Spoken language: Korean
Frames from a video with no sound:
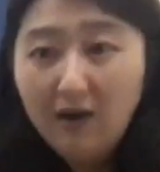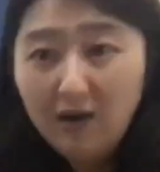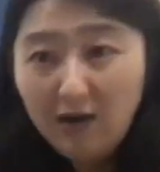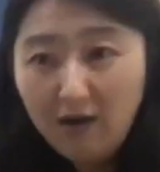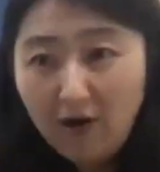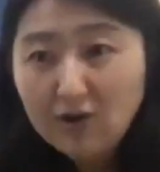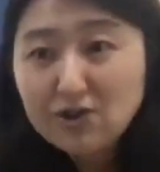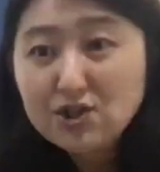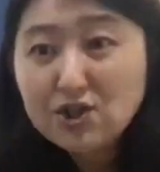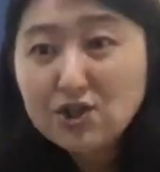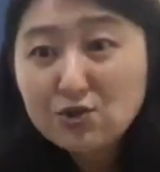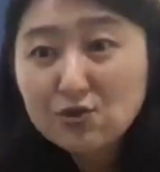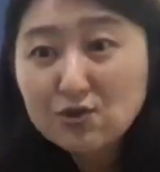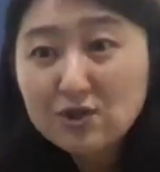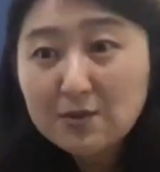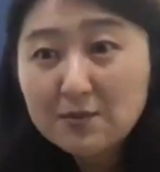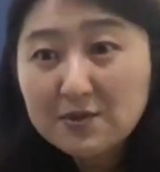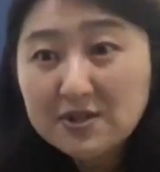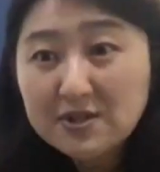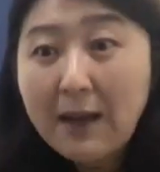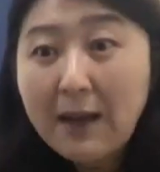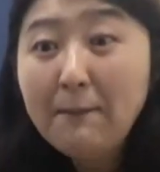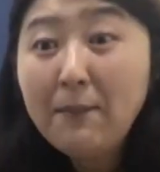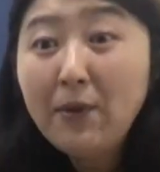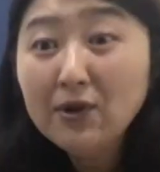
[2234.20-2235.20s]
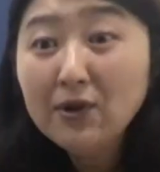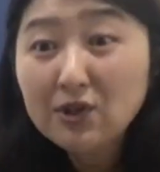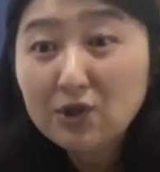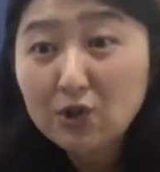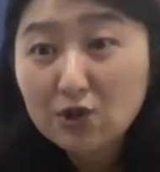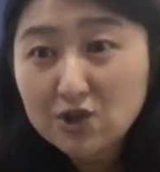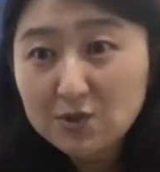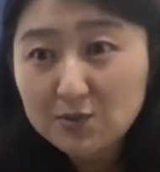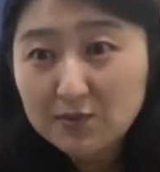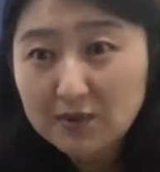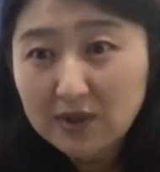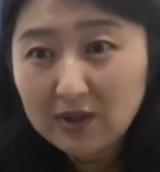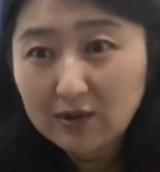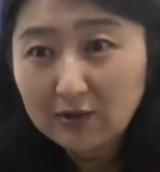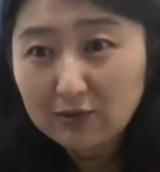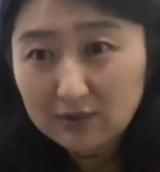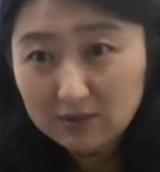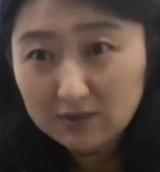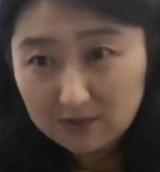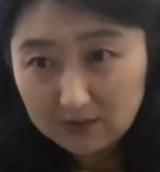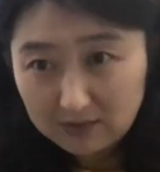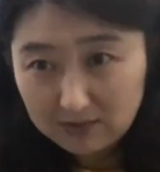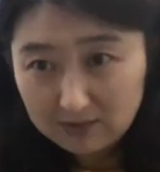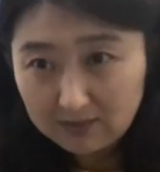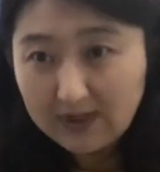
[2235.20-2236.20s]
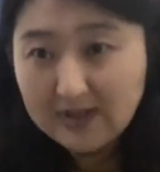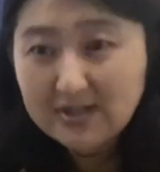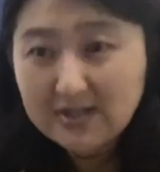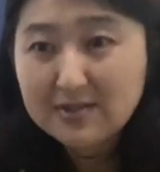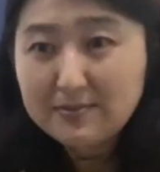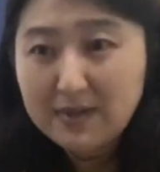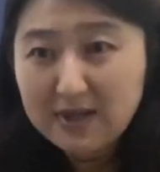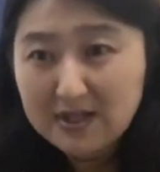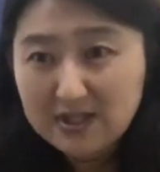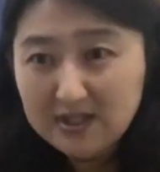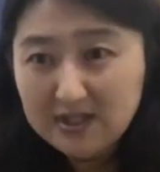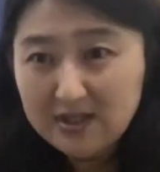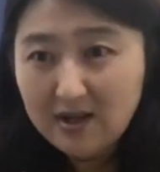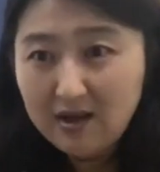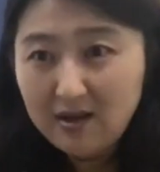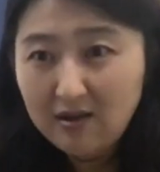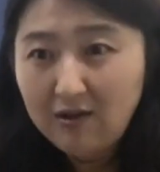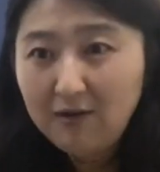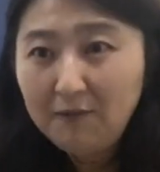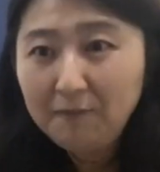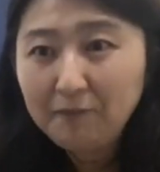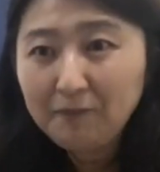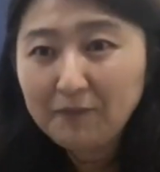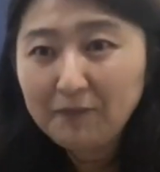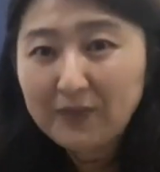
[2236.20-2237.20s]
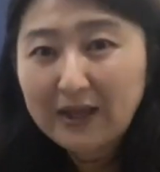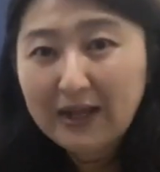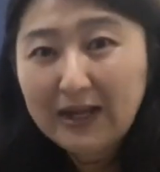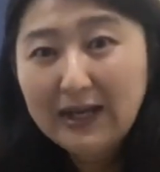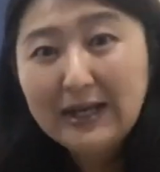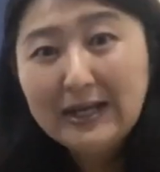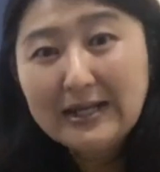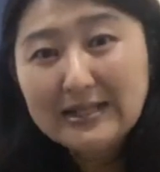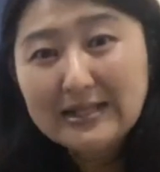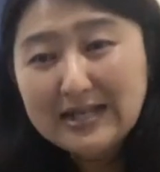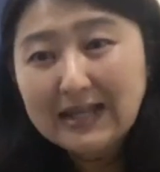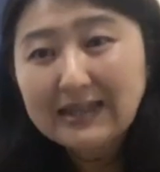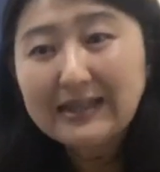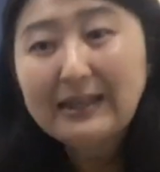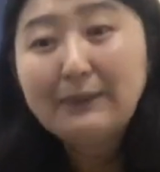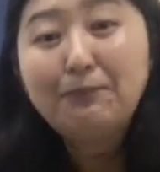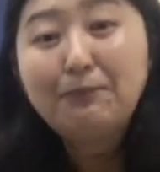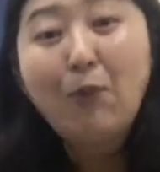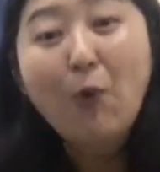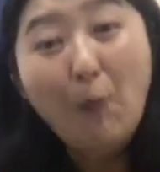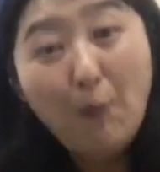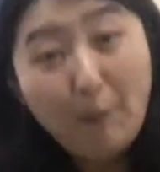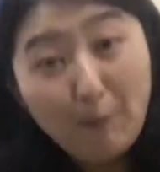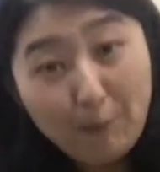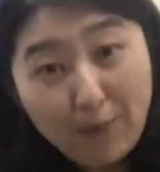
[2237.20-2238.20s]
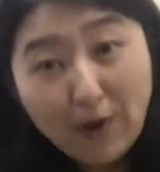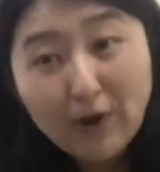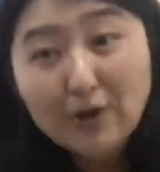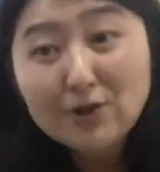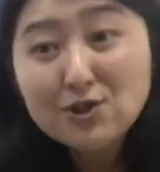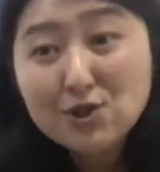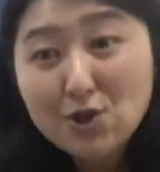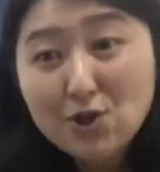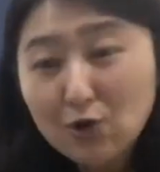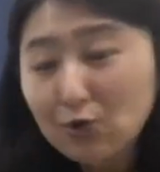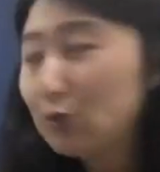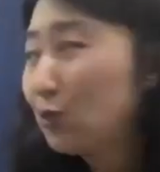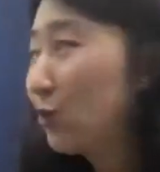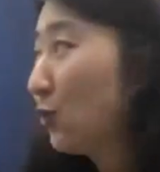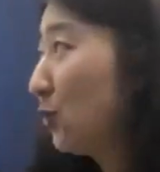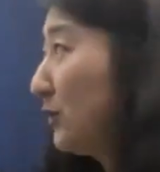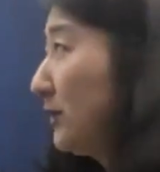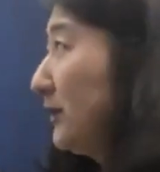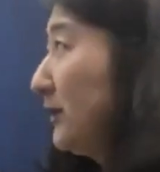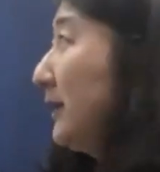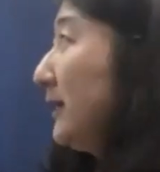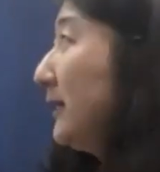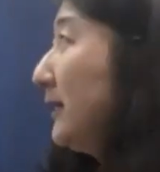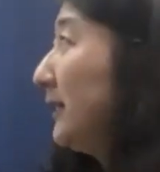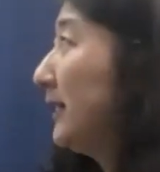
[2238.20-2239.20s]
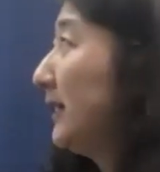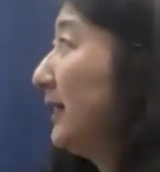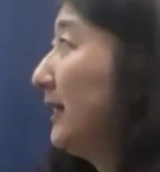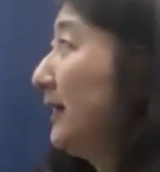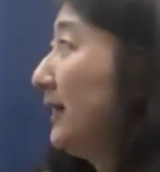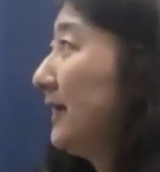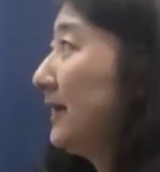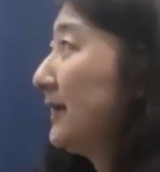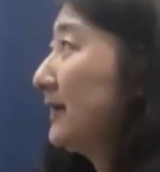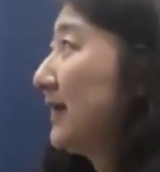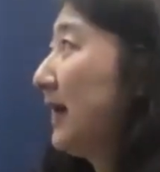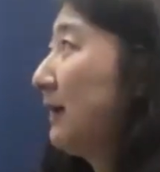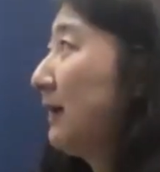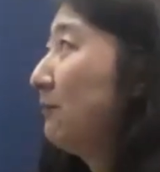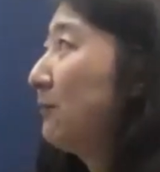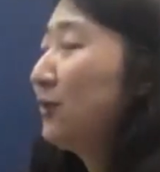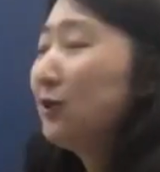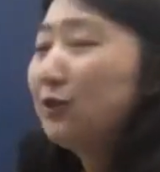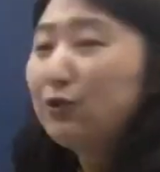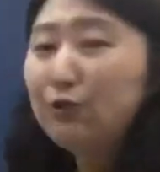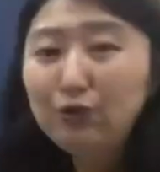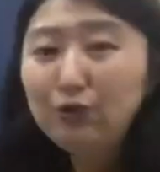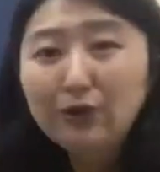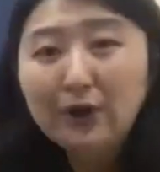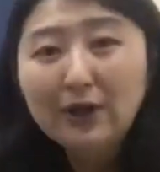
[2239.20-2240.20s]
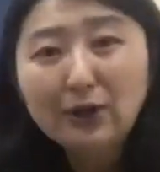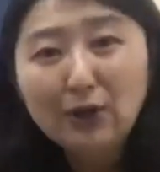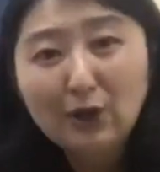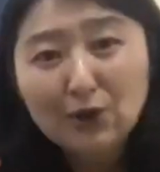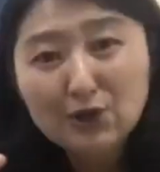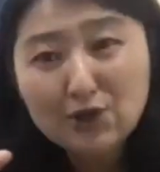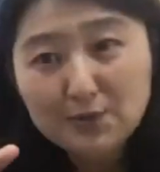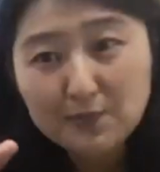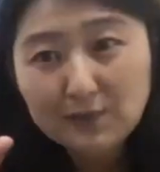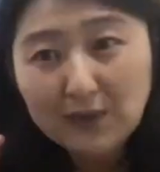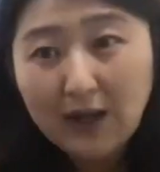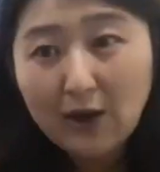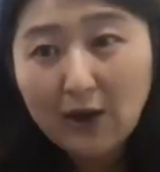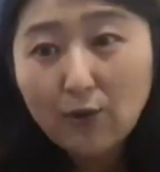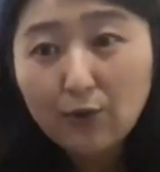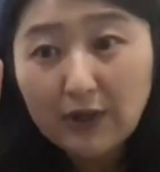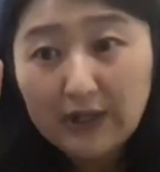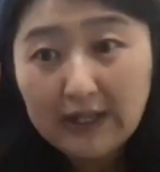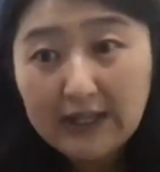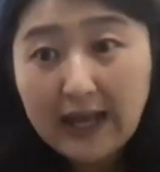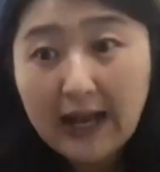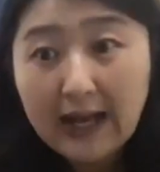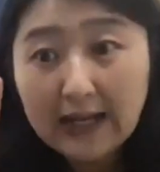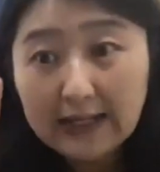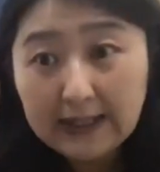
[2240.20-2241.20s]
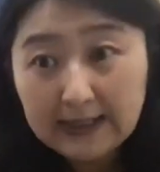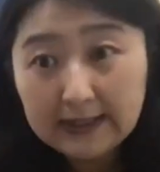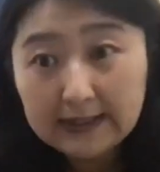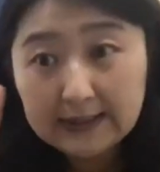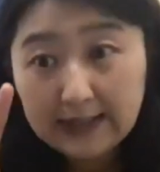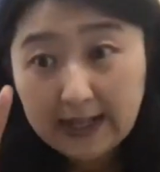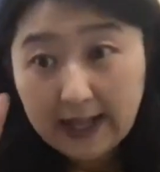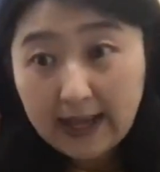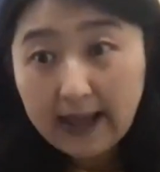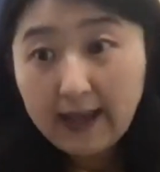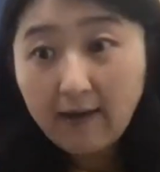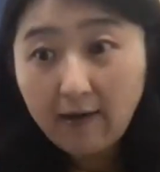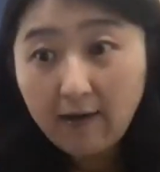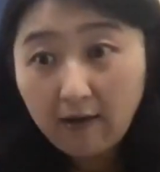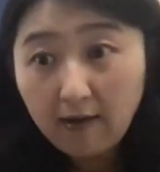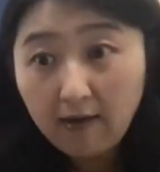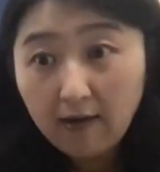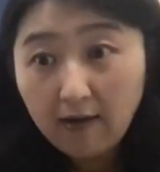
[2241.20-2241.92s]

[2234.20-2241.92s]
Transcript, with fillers: 허지숙님은 3번이 더 쉽다고 말씀하시네요. 자, 보편적으로는 넘버 2가 더 쉽다고 이야기를 해요.